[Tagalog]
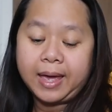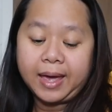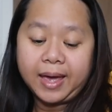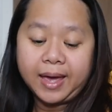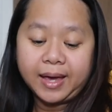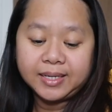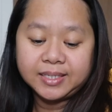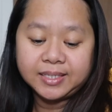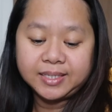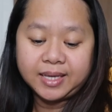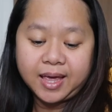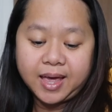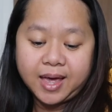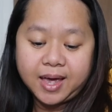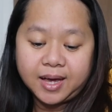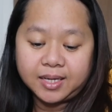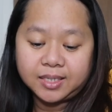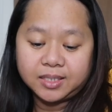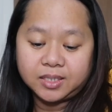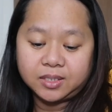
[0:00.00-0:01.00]

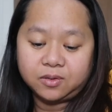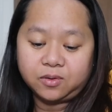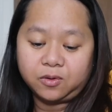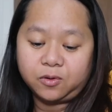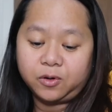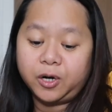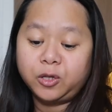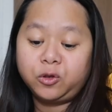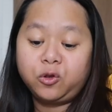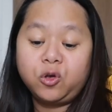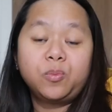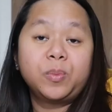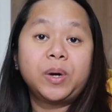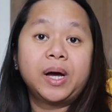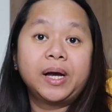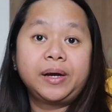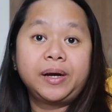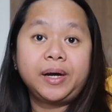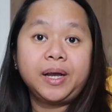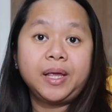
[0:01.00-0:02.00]
XX or ito yung
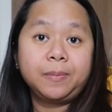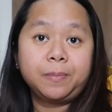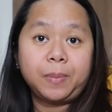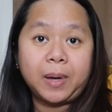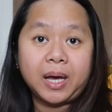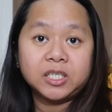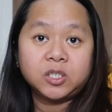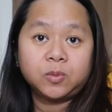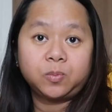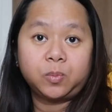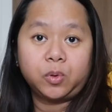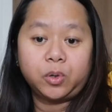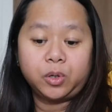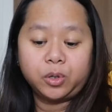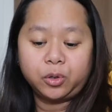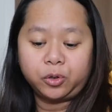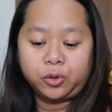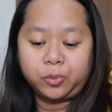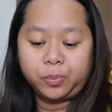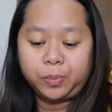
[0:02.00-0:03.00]
mga green
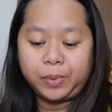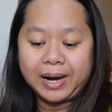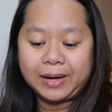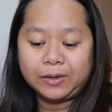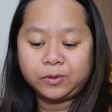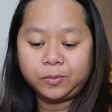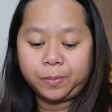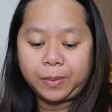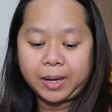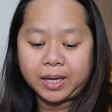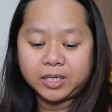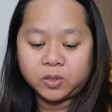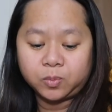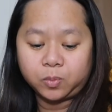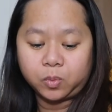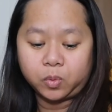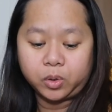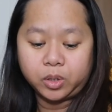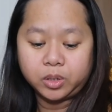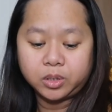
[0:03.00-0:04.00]
passport or brown
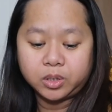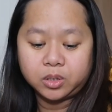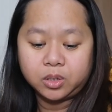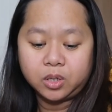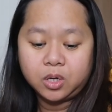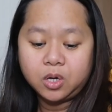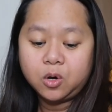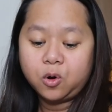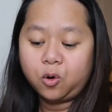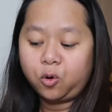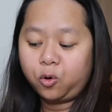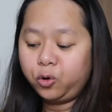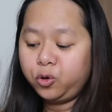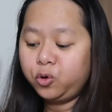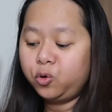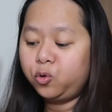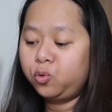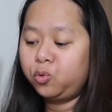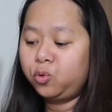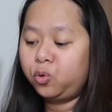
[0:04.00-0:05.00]
passports, o
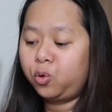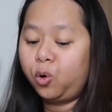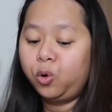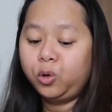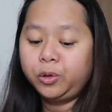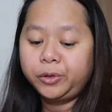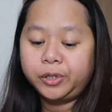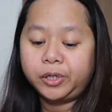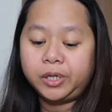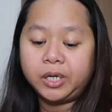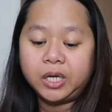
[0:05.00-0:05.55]
yung older